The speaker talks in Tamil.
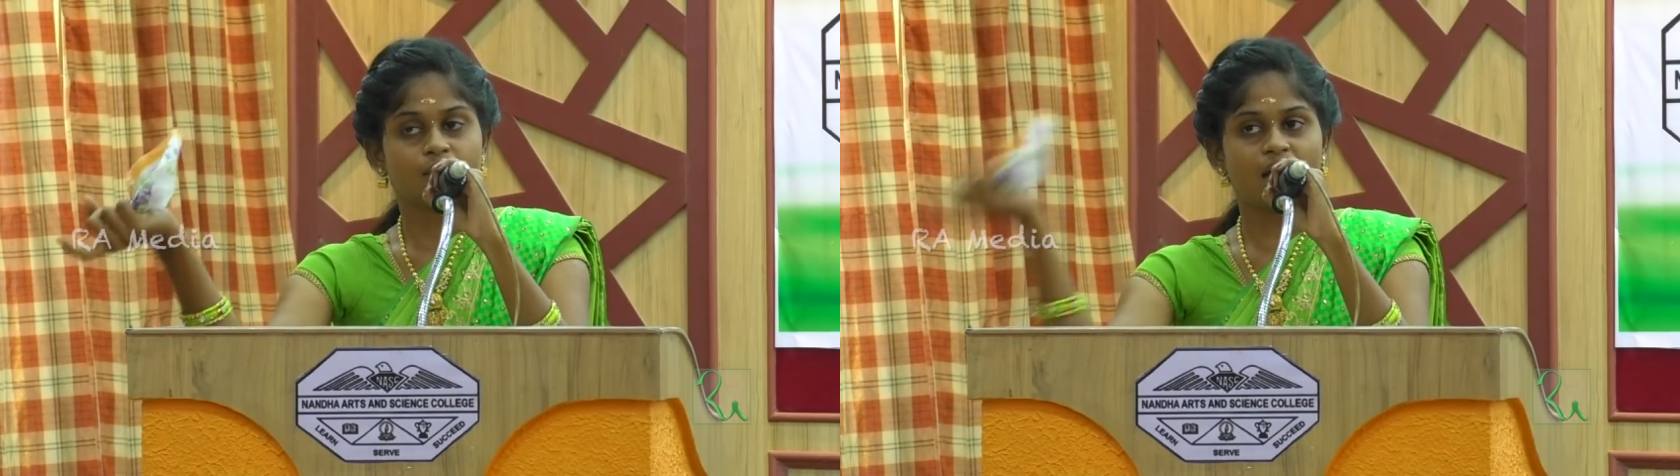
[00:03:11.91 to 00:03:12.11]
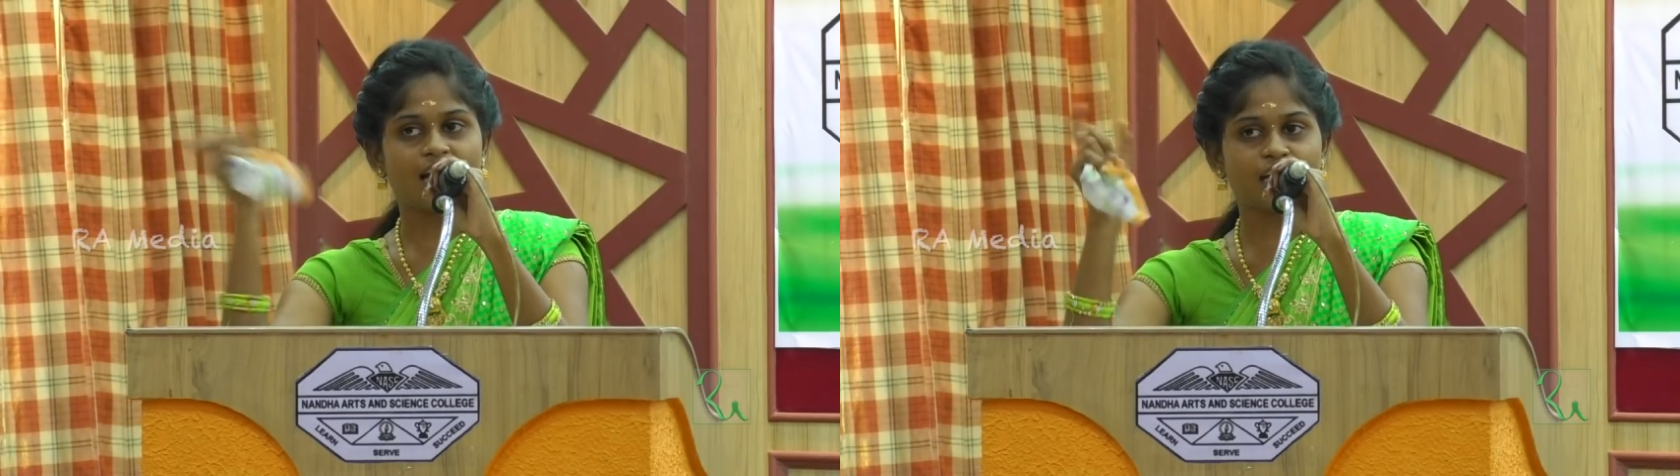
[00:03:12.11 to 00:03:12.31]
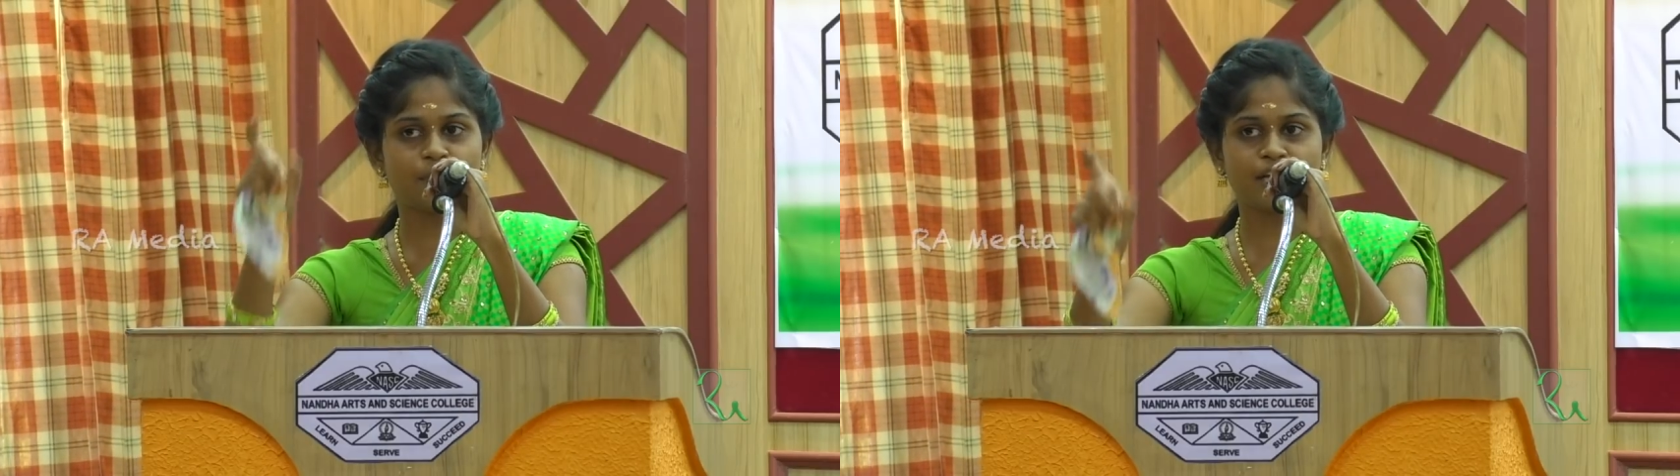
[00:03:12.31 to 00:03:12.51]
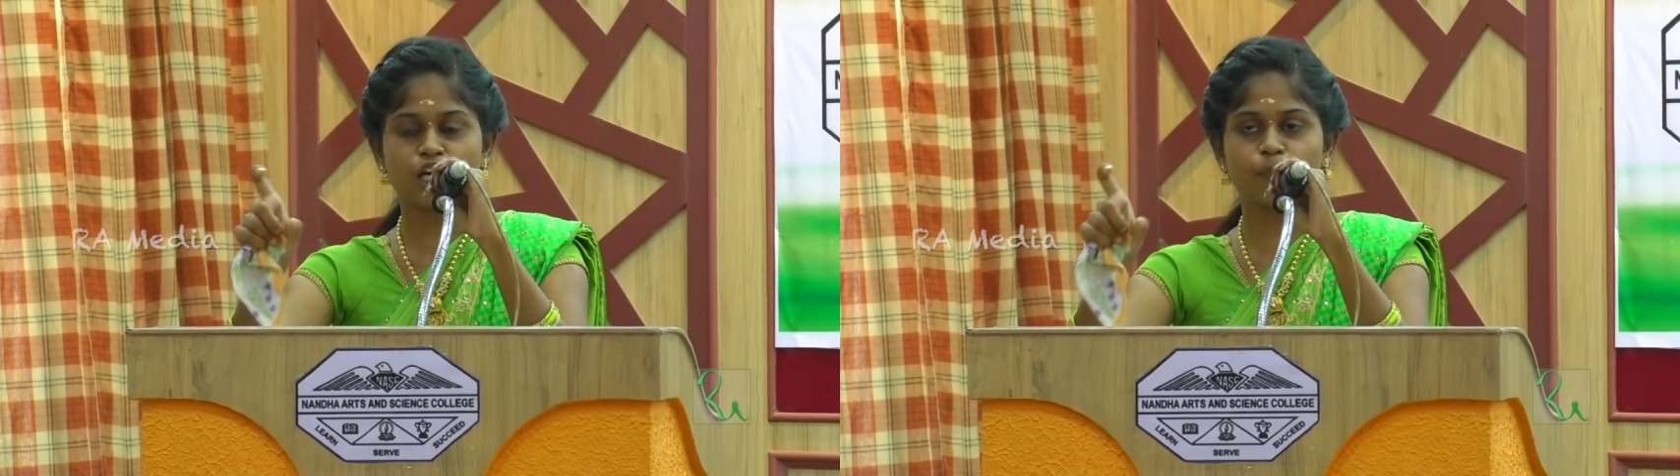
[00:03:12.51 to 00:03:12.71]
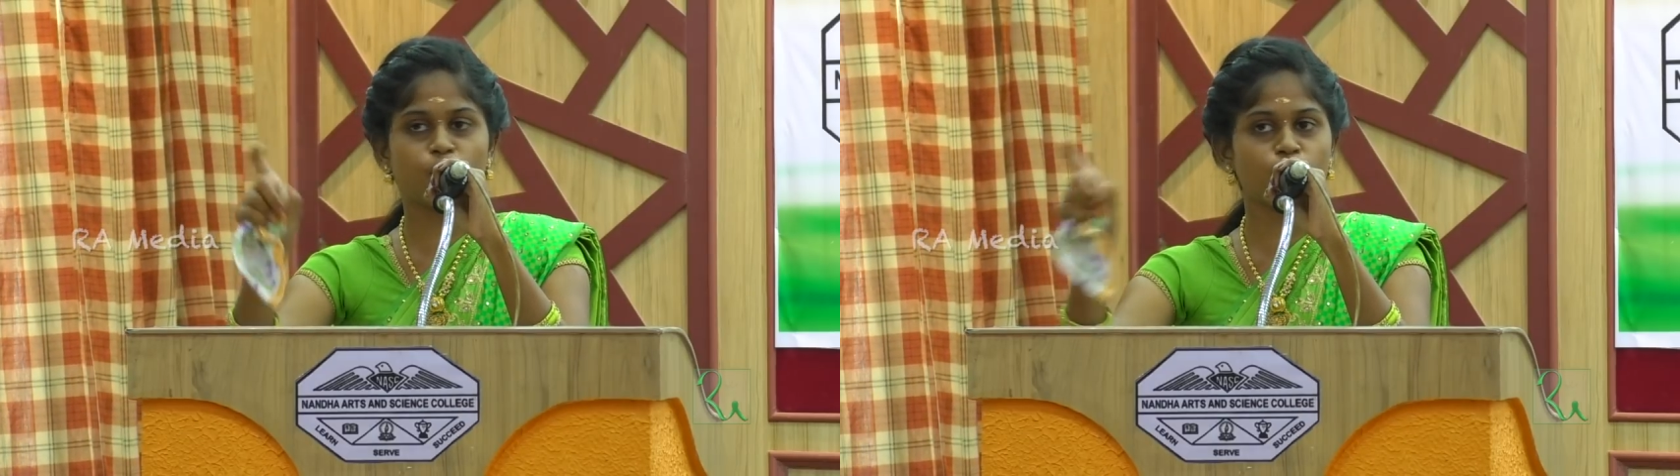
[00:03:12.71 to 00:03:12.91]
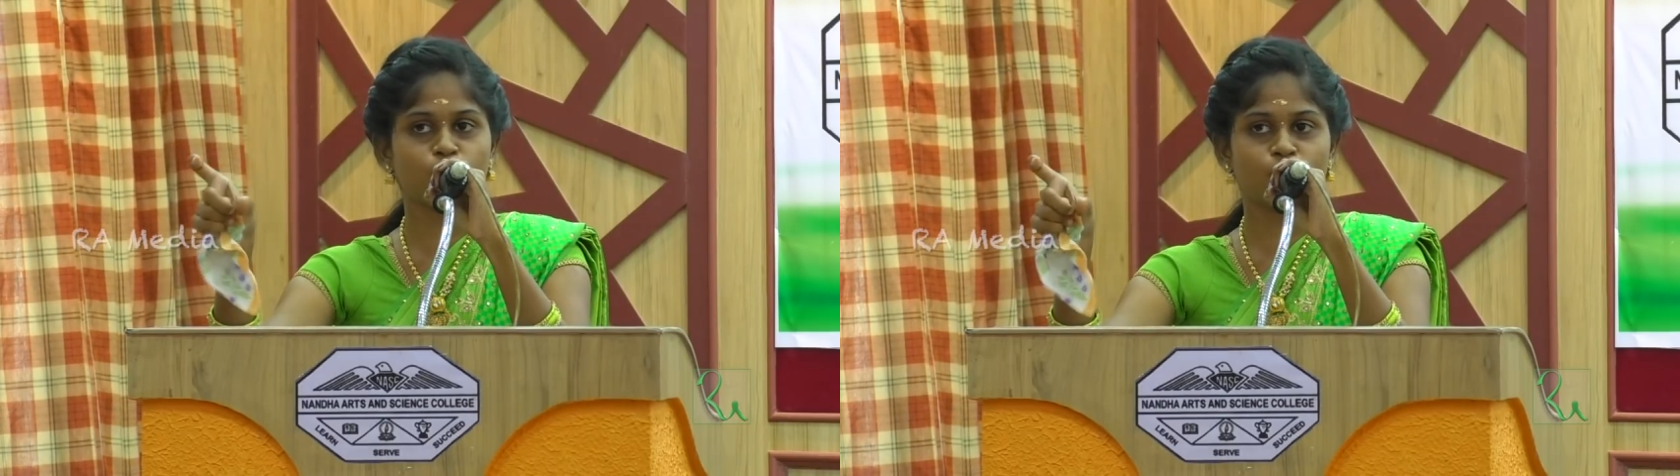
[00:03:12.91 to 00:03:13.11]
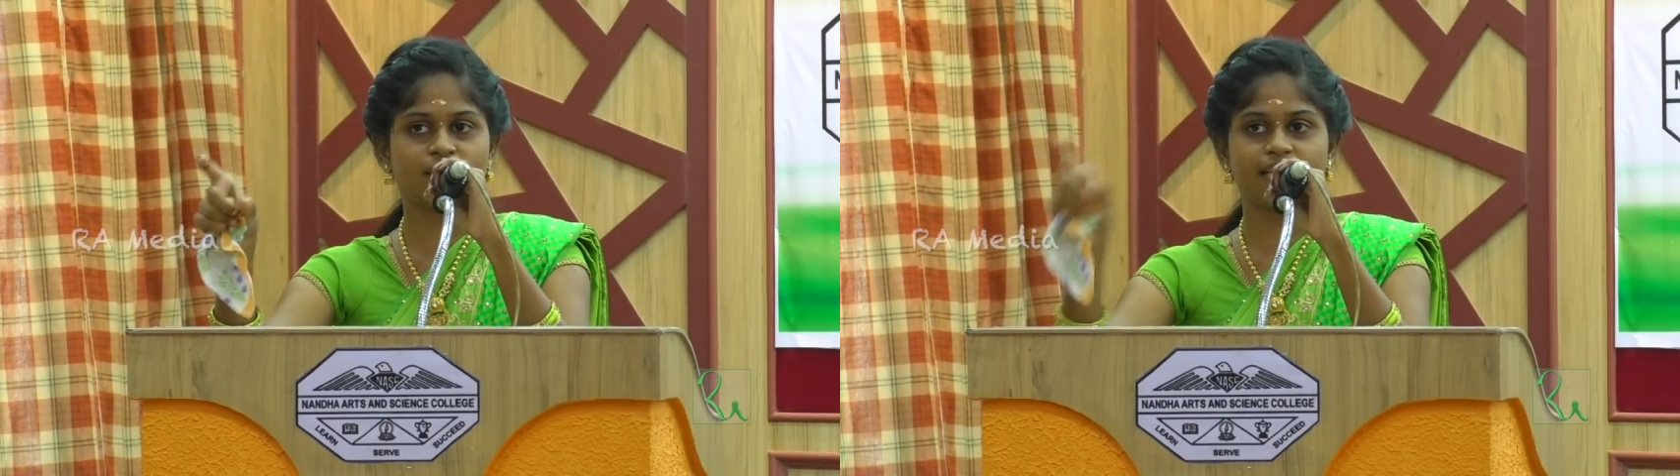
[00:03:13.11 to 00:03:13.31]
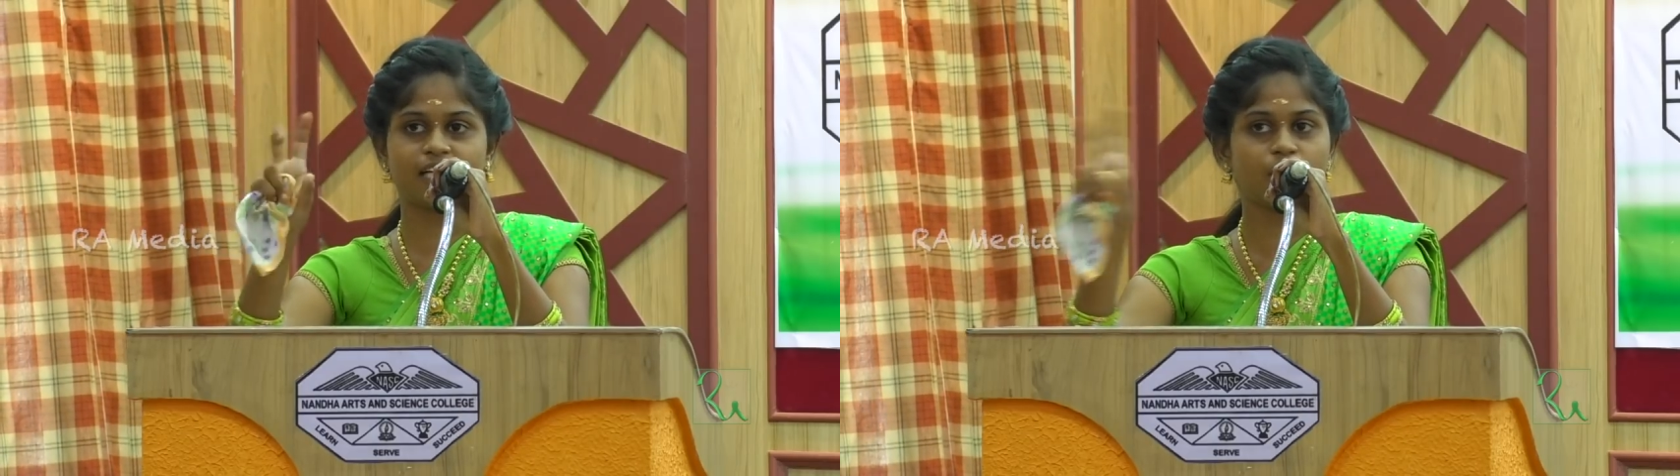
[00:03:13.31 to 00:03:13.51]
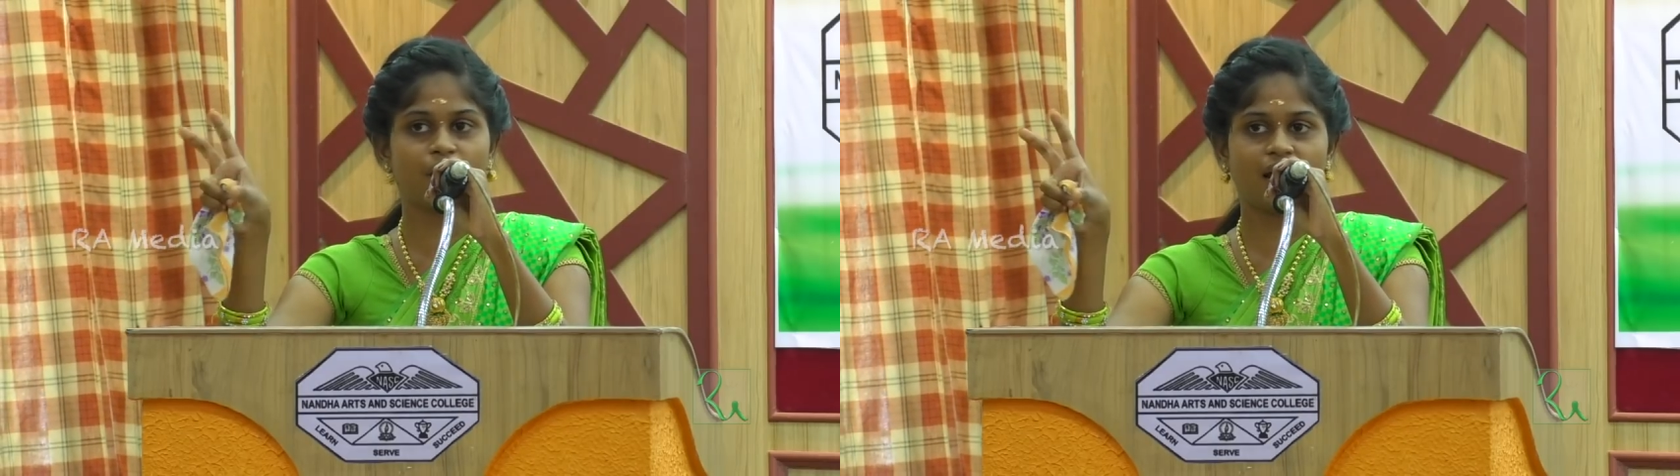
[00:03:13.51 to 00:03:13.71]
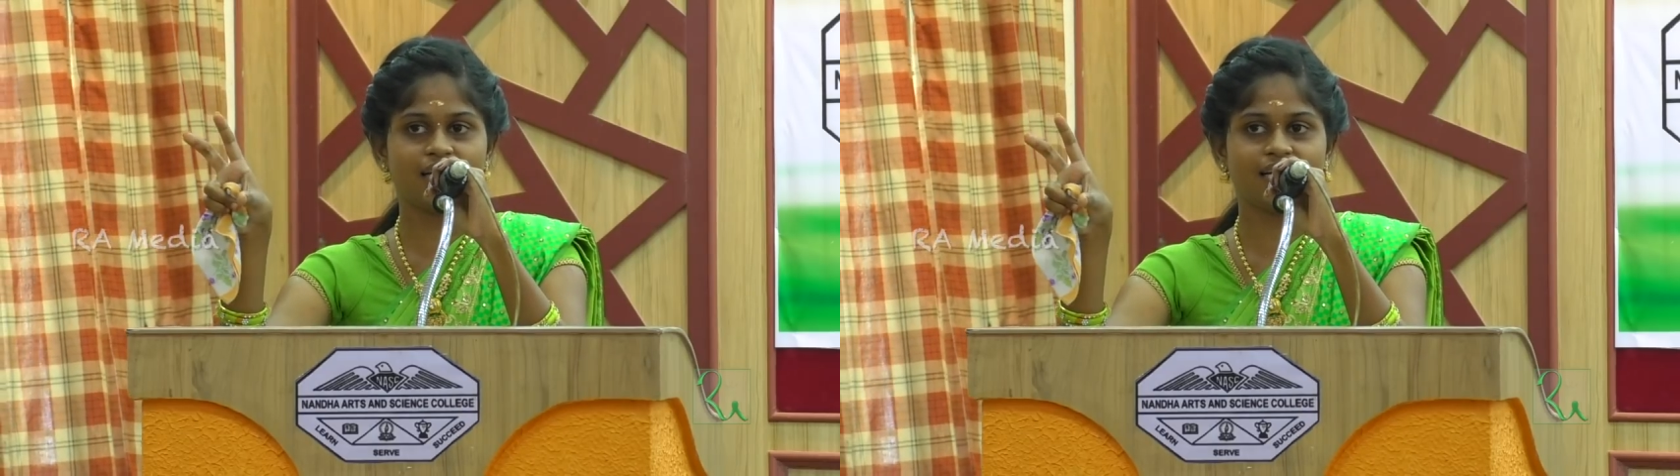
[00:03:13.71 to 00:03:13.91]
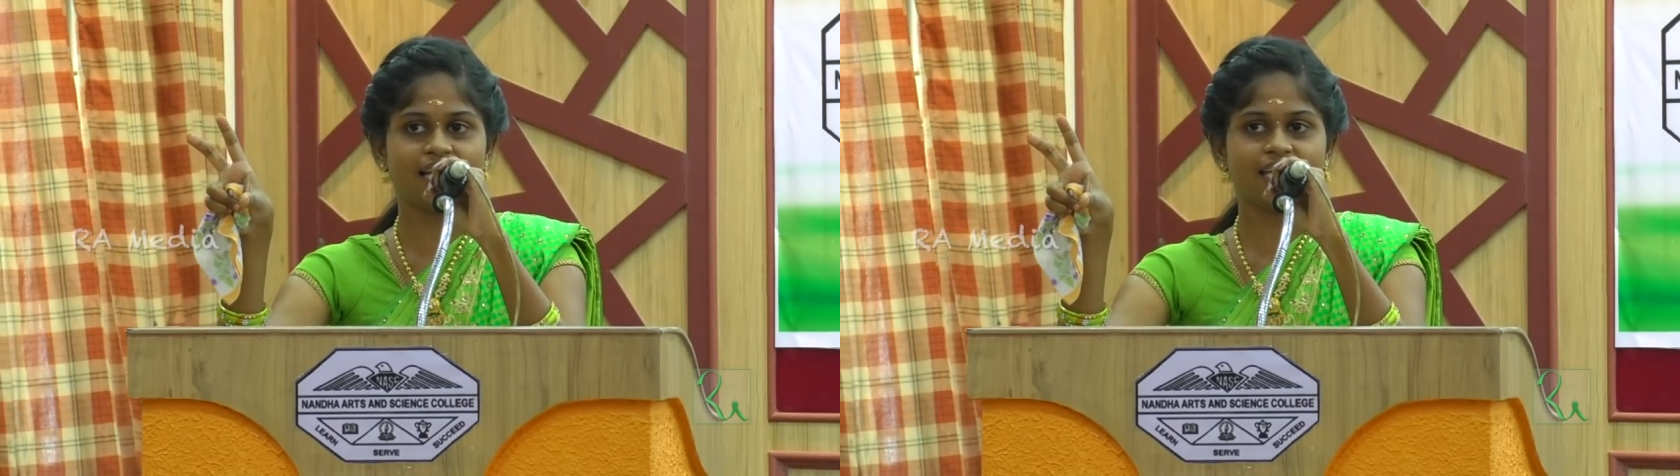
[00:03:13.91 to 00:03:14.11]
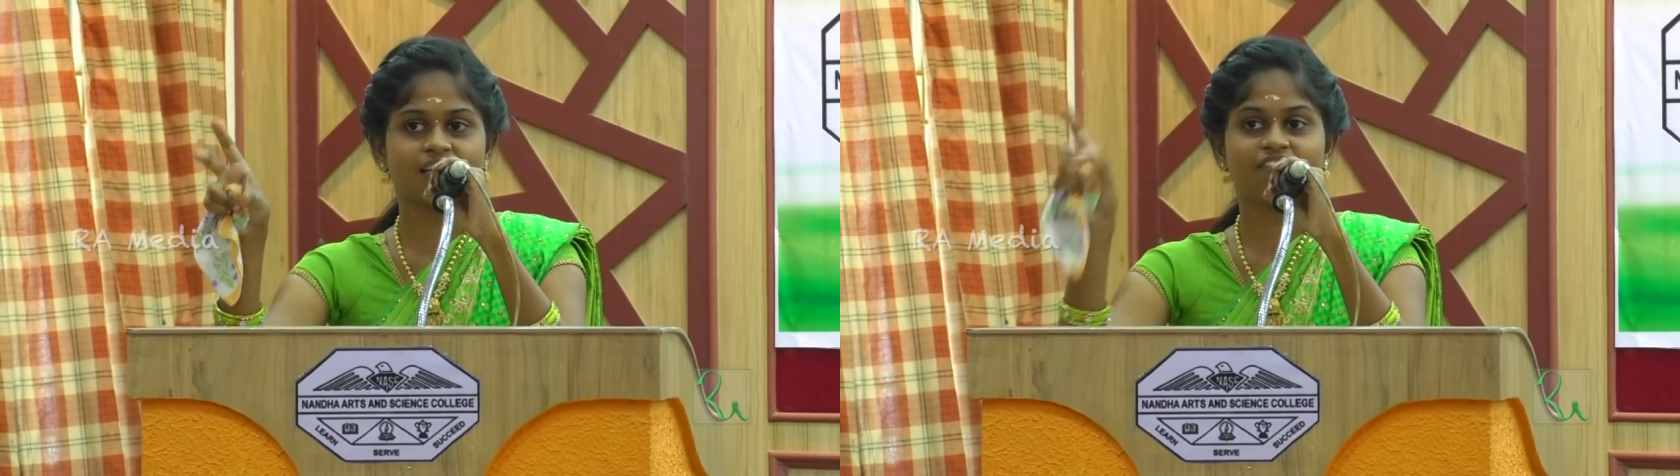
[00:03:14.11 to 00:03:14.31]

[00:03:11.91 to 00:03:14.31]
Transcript: நாளை பிறக்க போகும் குழந்தைக்கு பால் இல்லை